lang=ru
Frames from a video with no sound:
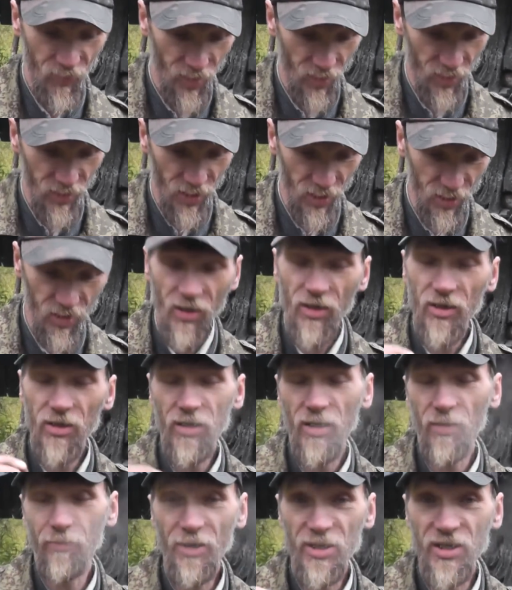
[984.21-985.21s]
этот
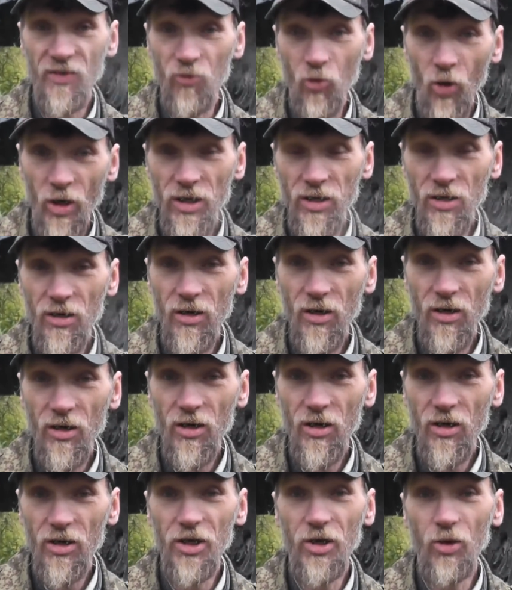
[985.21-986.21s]
позывной
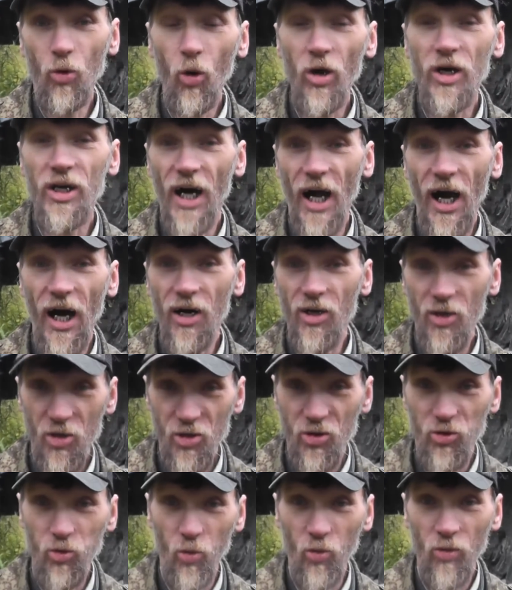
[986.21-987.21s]
и ОК,
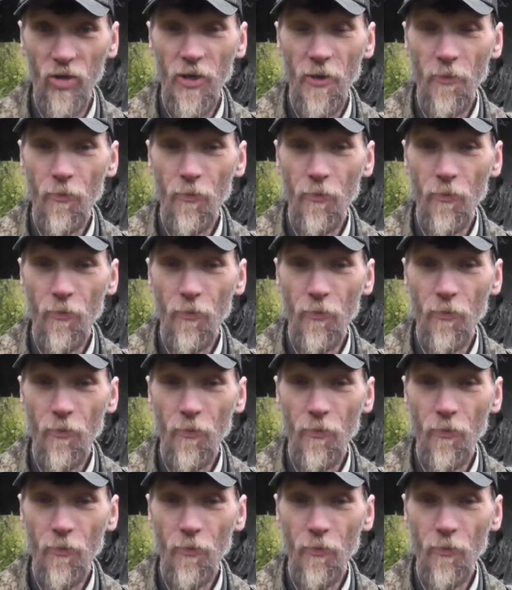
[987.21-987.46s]
жду.